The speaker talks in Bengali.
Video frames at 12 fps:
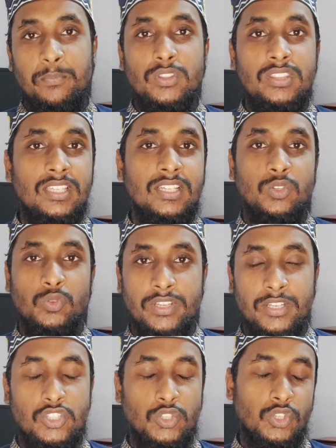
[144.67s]
প্রত্যেক
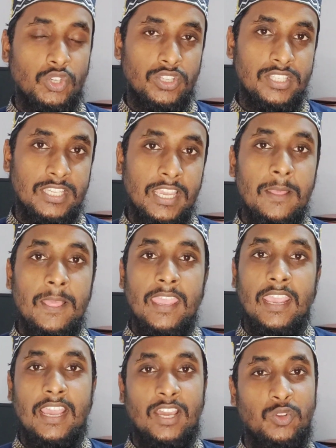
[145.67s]
রোগের জন্য হচ্ছে
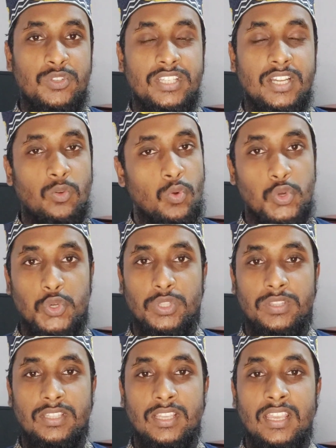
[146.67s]
কালোজিরা ওষুধ